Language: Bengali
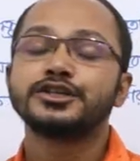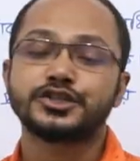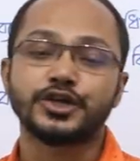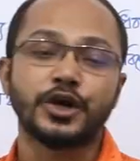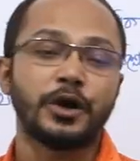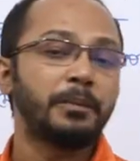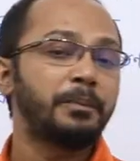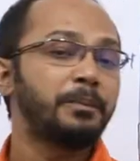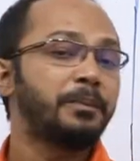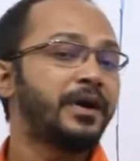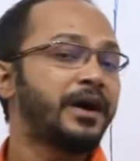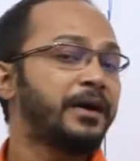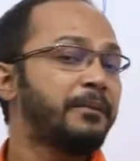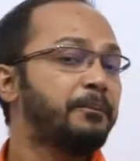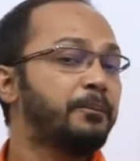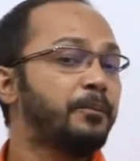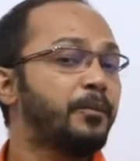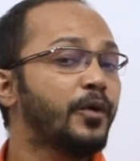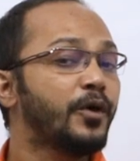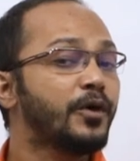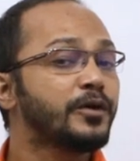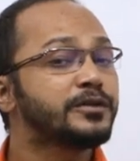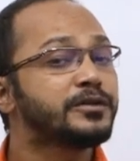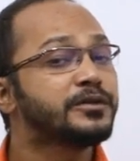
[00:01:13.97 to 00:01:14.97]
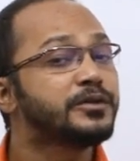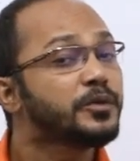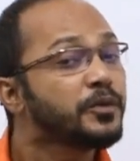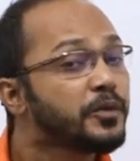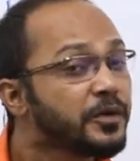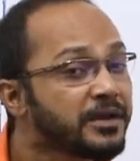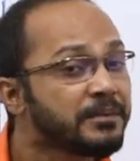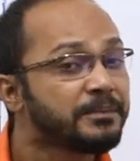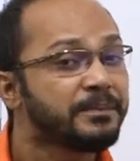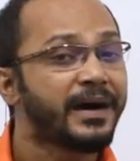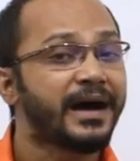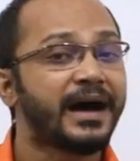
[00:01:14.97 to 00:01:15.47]
সম্ভাব্য
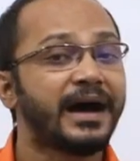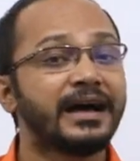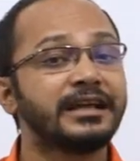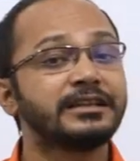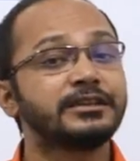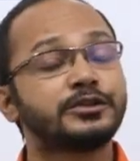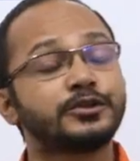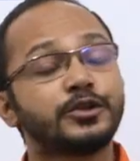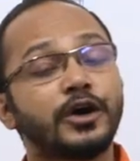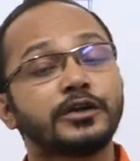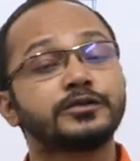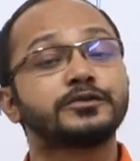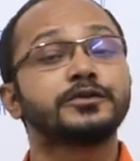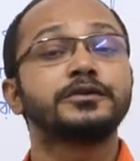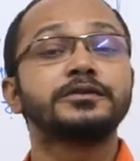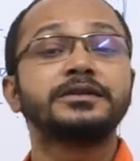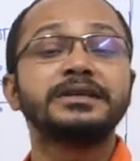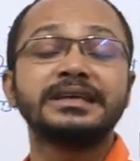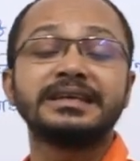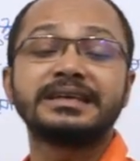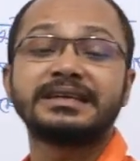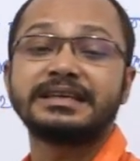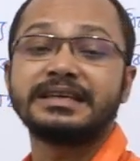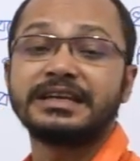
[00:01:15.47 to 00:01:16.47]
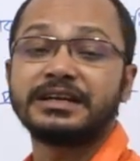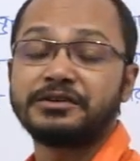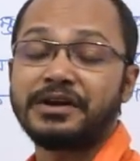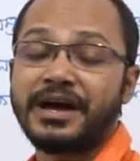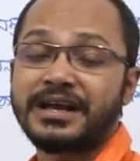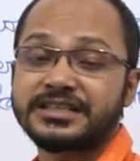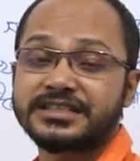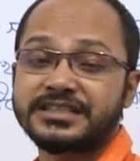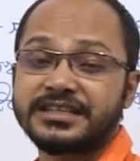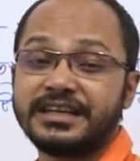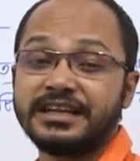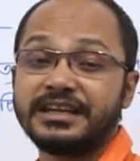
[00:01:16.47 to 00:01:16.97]
দুই বা ততোধিক
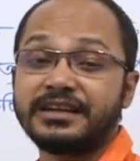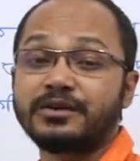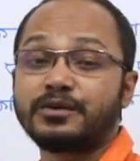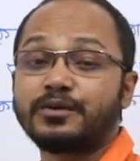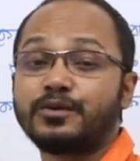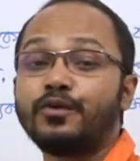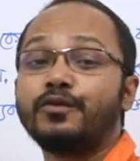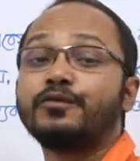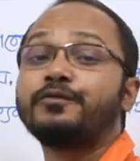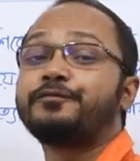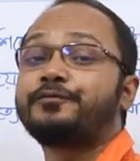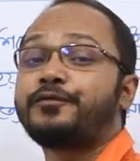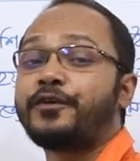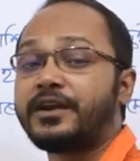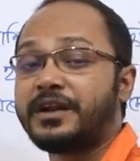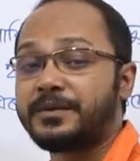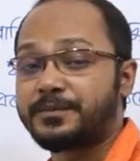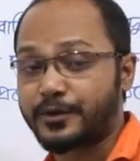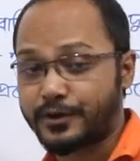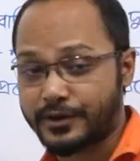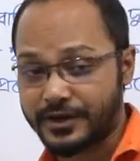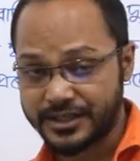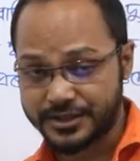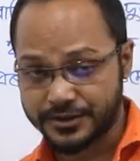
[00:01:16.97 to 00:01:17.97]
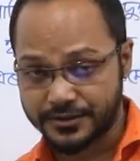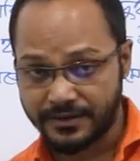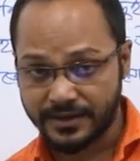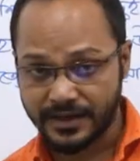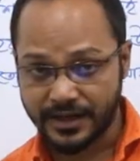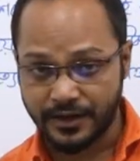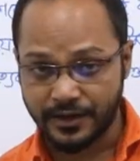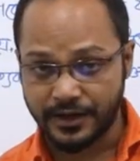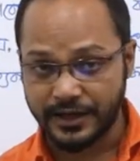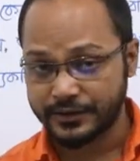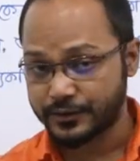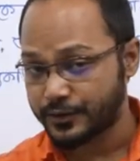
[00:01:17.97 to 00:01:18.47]
রাশির গুণ ফলে প্রকাশ
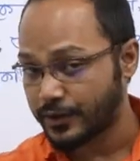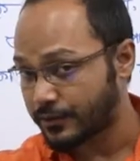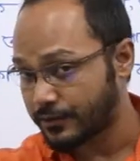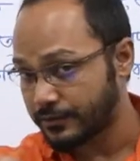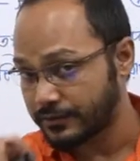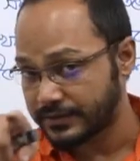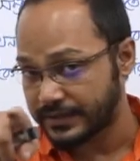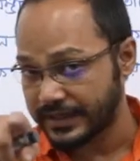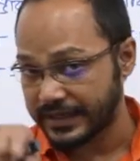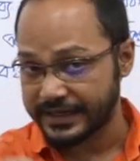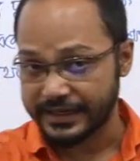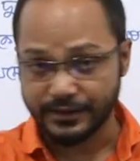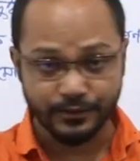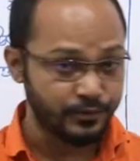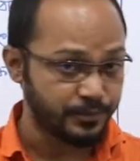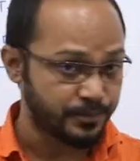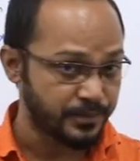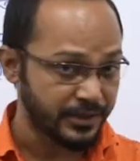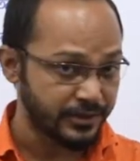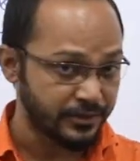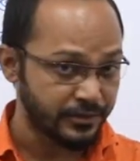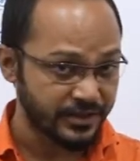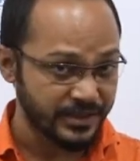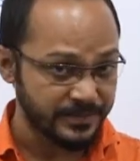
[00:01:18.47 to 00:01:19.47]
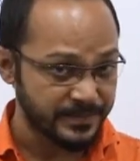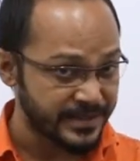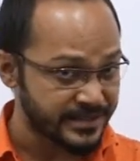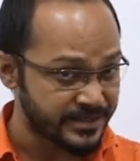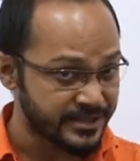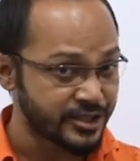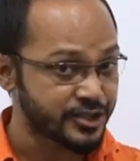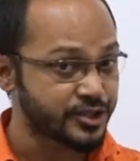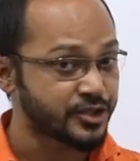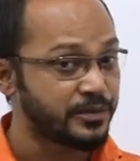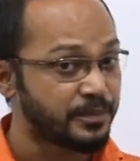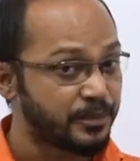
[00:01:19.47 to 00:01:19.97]
করা হয় তখন তাকে উৎপাদকের
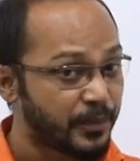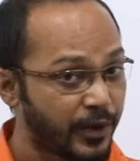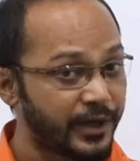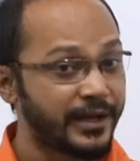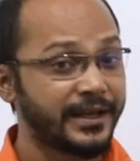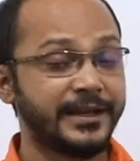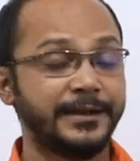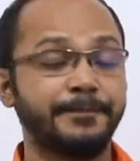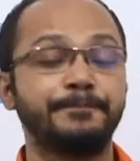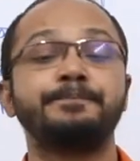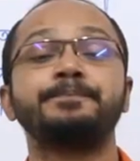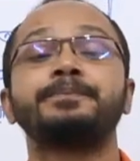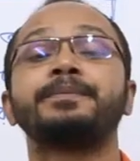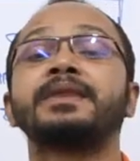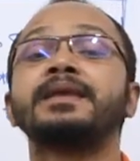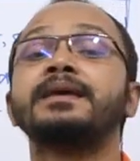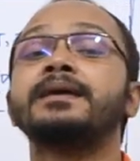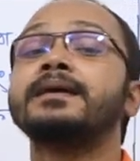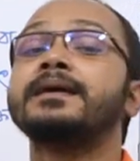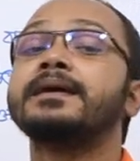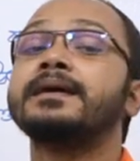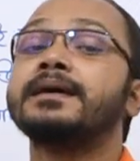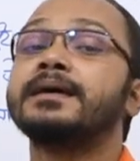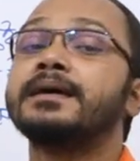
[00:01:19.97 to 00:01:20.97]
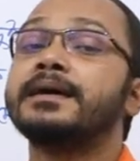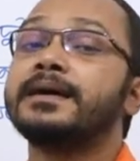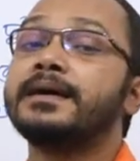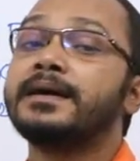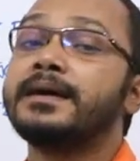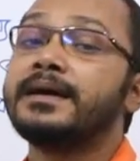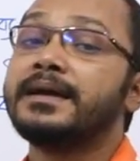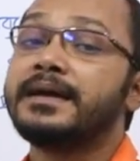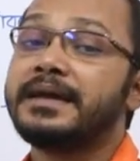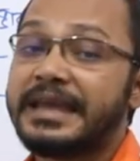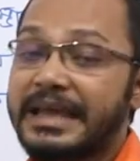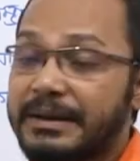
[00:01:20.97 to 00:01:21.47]
বিশ্লেষণ বলে
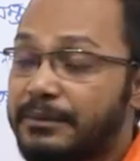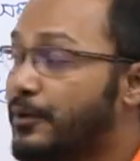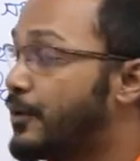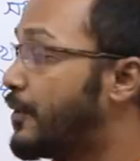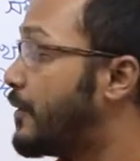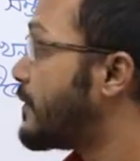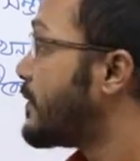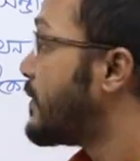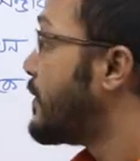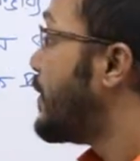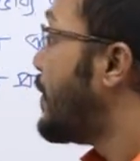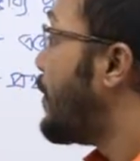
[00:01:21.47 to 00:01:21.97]
এবং